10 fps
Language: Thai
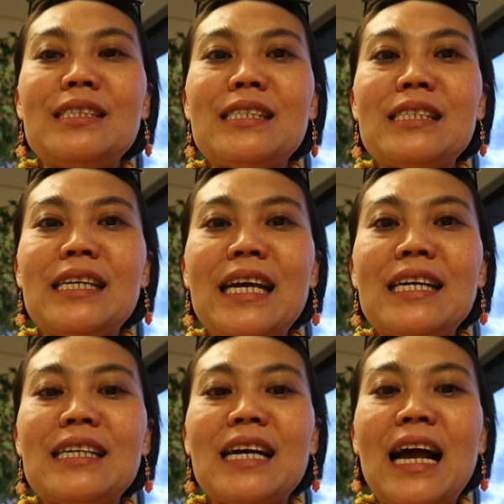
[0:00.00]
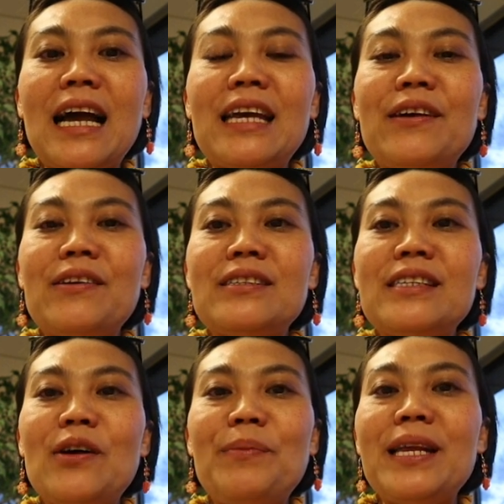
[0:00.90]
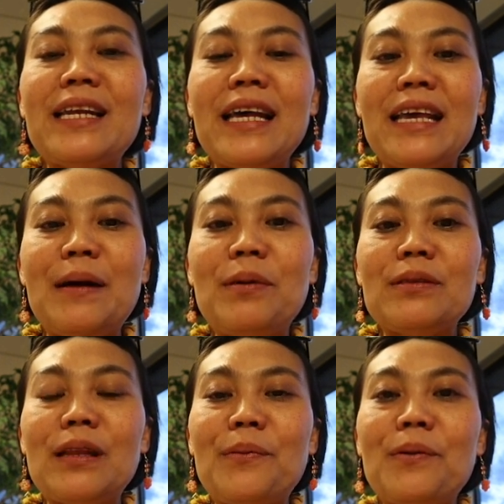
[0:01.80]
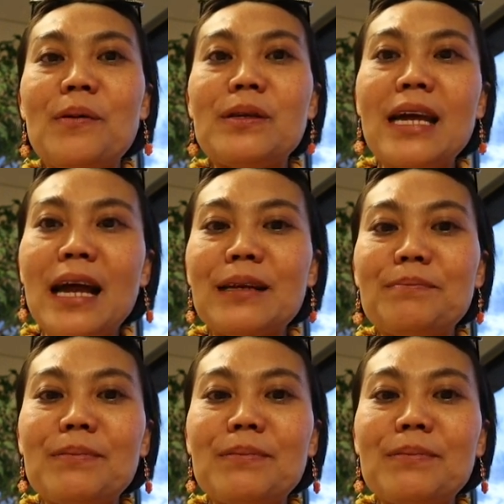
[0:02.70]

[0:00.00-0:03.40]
จะเช็คให้เที่ยวอะไรเงี้ยแต่เพราะเนี่ย